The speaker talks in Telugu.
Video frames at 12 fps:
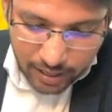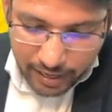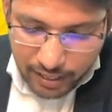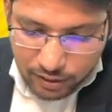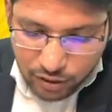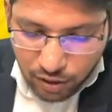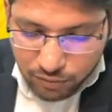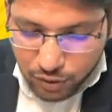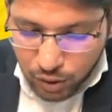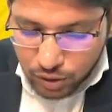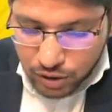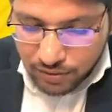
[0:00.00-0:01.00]
కేస్ ఆఫ్
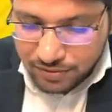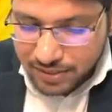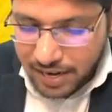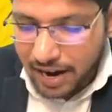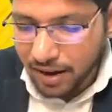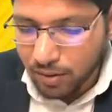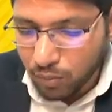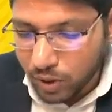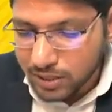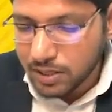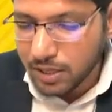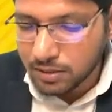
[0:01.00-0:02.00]
జోసెఫ్ సైన్
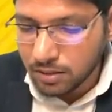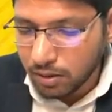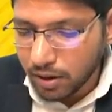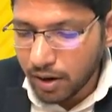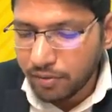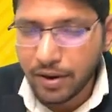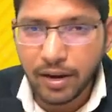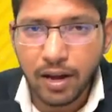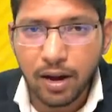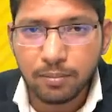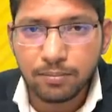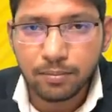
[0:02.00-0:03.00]
వర్సెస్ యూనియన్ ఆఫ్
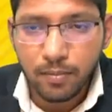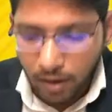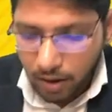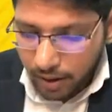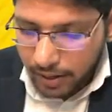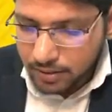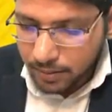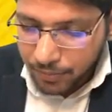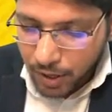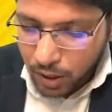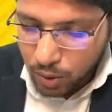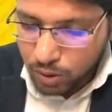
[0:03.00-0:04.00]
ఇండియా రైట్ సార్
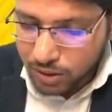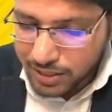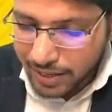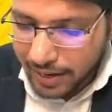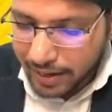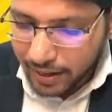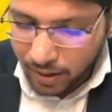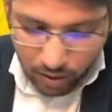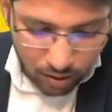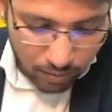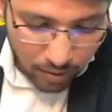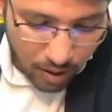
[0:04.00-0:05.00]
టూ sir, ఎయిటీన్
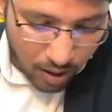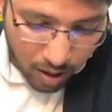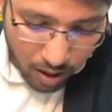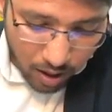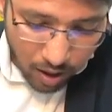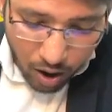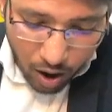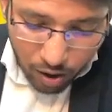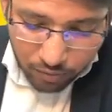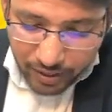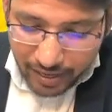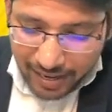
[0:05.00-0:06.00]

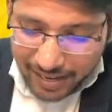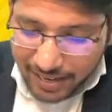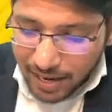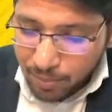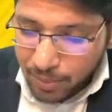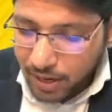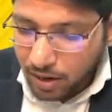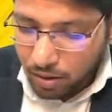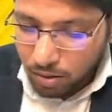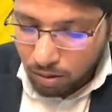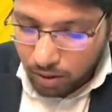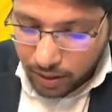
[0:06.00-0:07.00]
ఆఫ్ ది ఇండియన్ పినల్
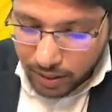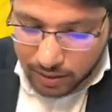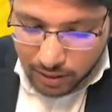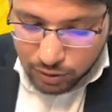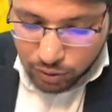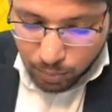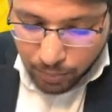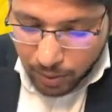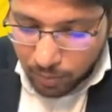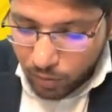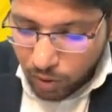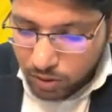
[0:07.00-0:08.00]
కోడ్ డిడ్ ద
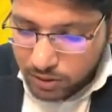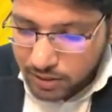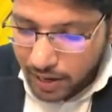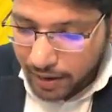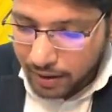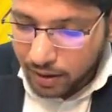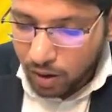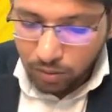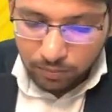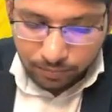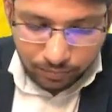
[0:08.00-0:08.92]
సుప్రీం కోర్ట్ స్ట్రైక్ డౌన్